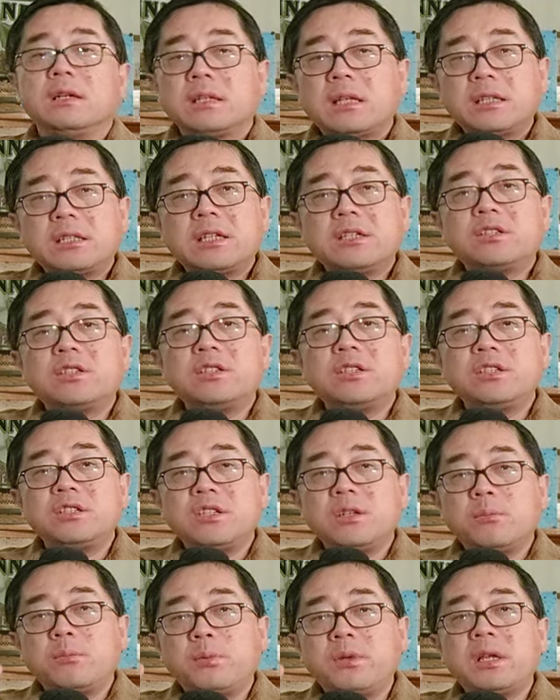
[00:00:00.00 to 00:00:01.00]
它这个机
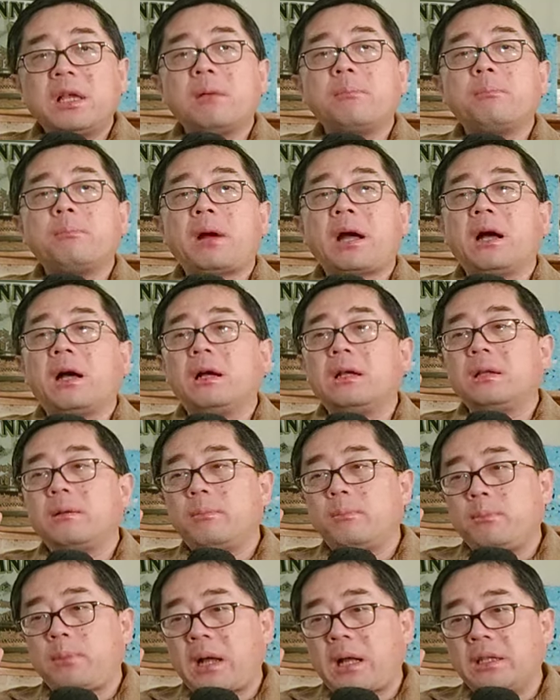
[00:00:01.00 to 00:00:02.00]
器必然把
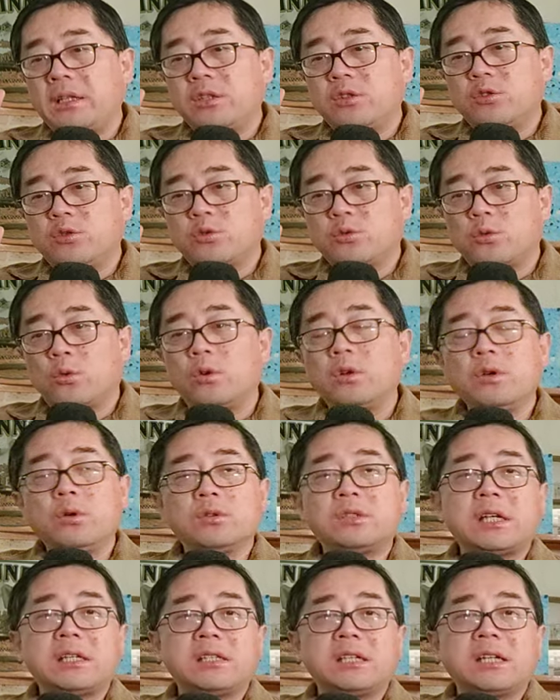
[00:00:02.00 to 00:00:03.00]
把你所
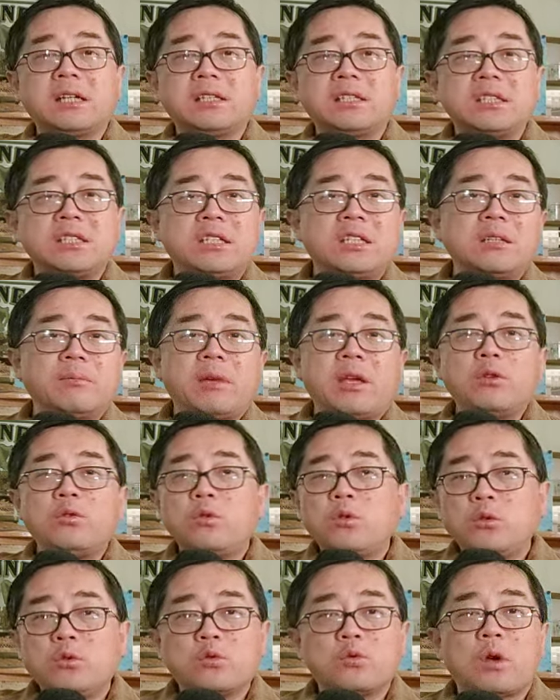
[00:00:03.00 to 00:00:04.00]
有在这个机器里面
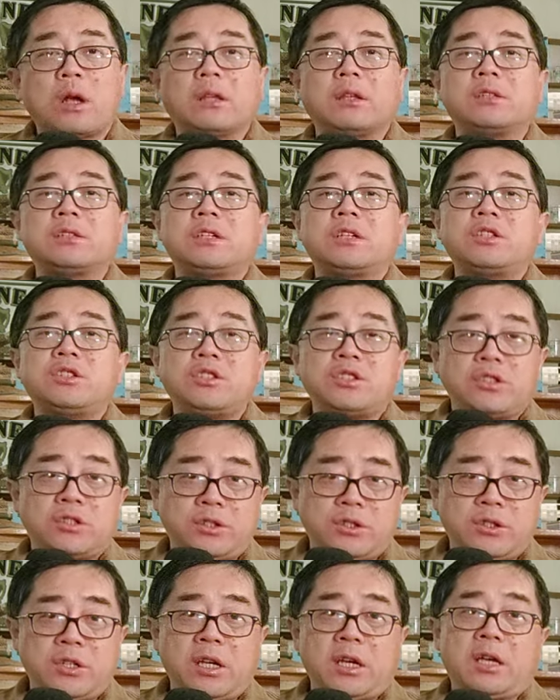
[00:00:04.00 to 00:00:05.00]
运转的这些
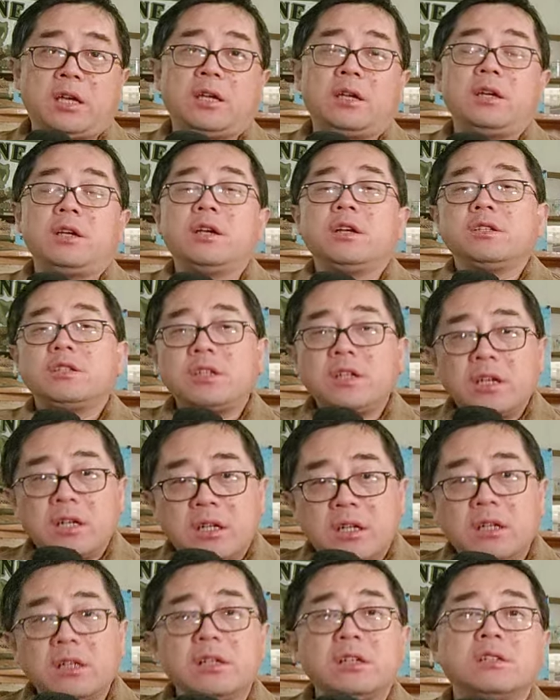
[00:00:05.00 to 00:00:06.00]
企业、这些
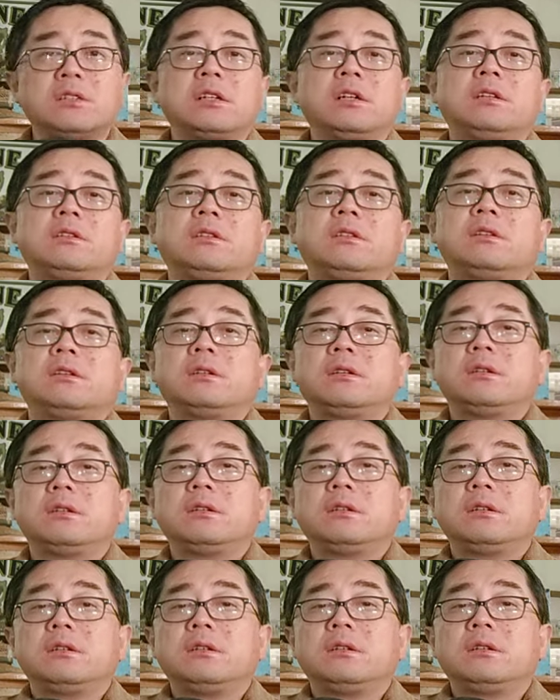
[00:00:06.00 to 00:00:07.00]
个人，
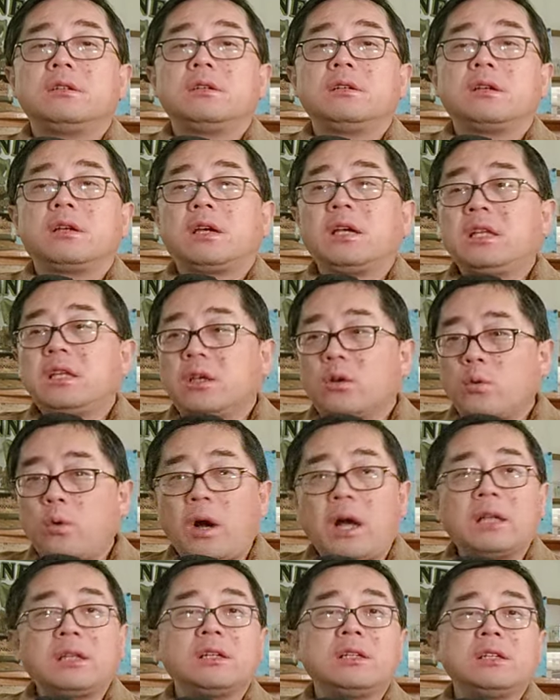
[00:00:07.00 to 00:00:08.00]
给你
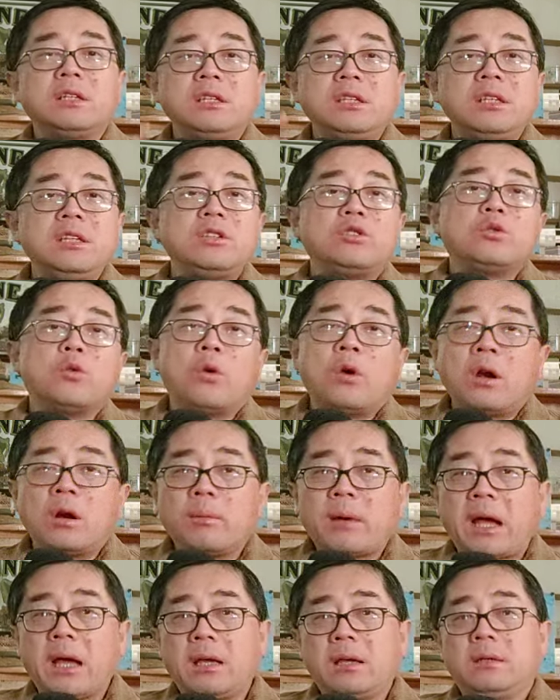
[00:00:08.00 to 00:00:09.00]
刮得一穷
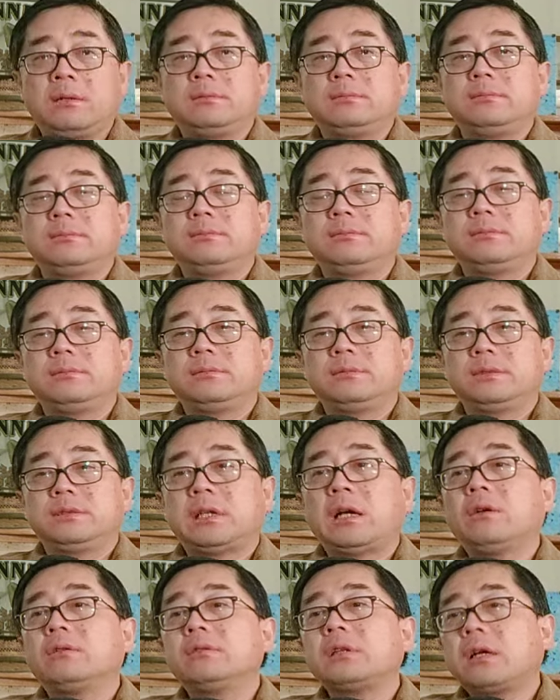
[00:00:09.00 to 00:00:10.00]
二白，
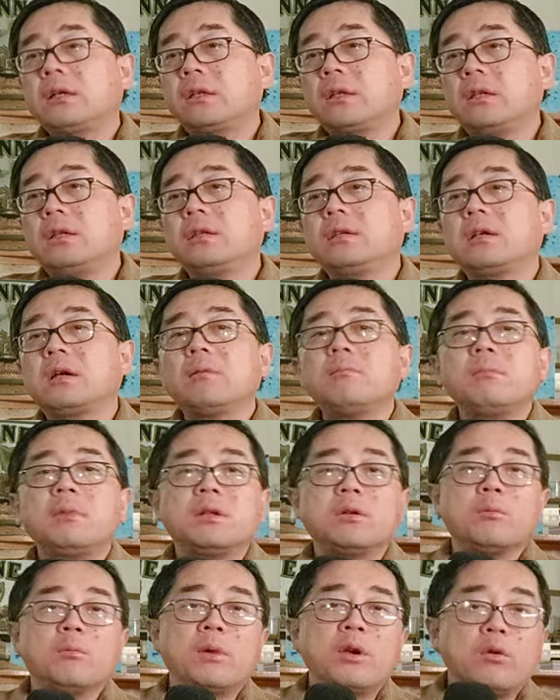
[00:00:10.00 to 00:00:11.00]
然后让你根
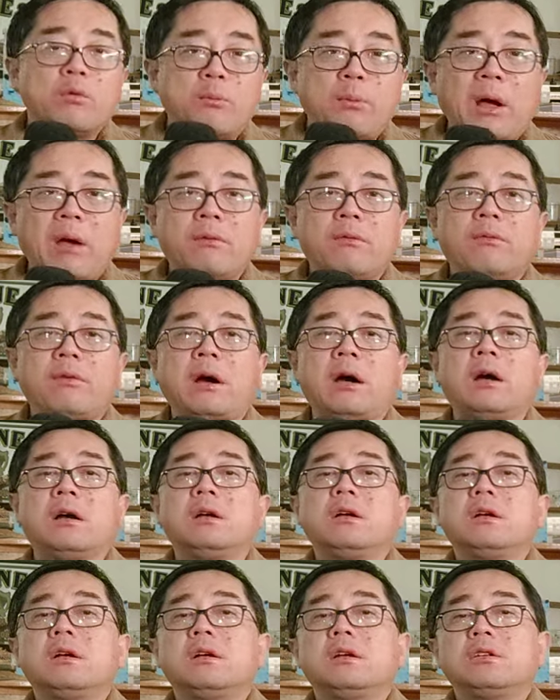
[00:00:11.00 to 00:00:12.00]
本就没有办法
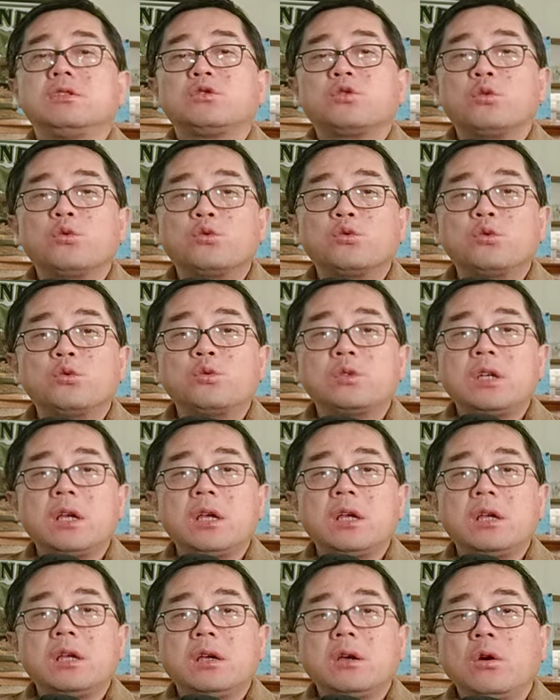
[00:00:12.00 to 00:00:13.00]
从中
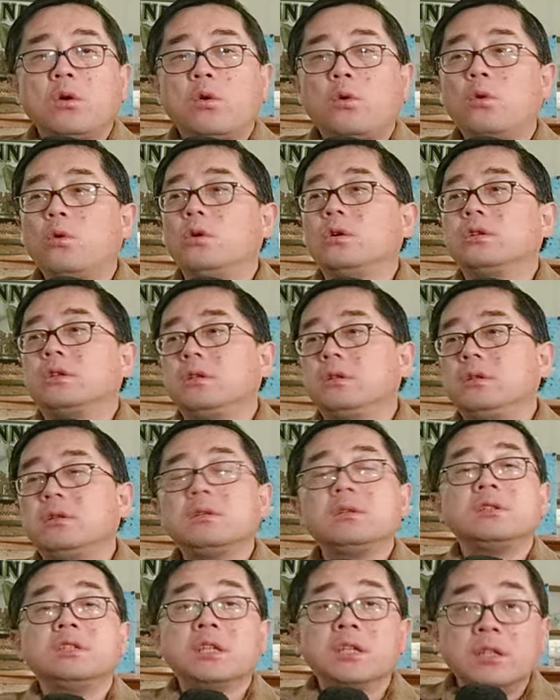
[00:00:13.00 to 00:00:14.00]
间获
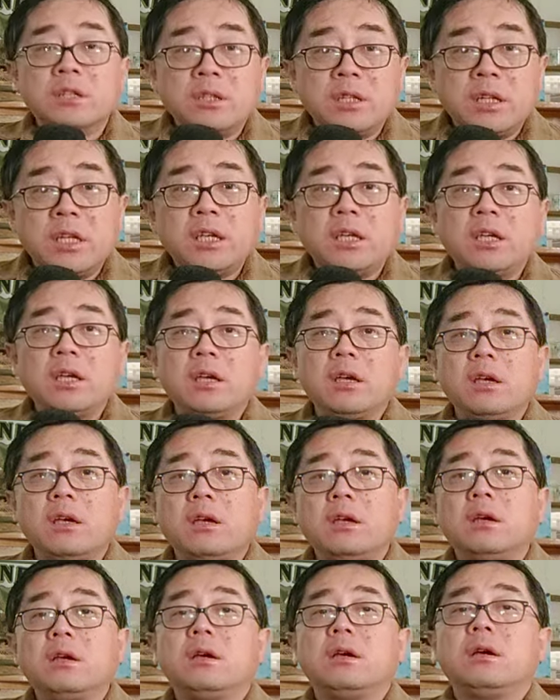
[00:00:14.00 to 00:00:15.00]
盈利，
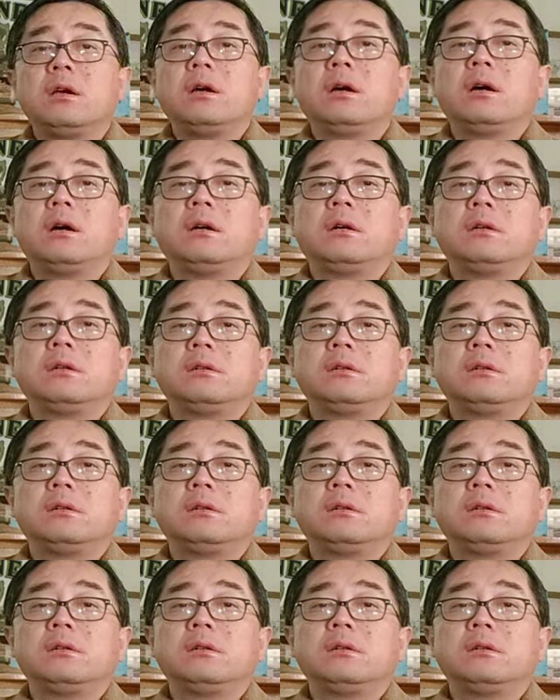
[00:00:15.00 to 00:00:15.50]
啊，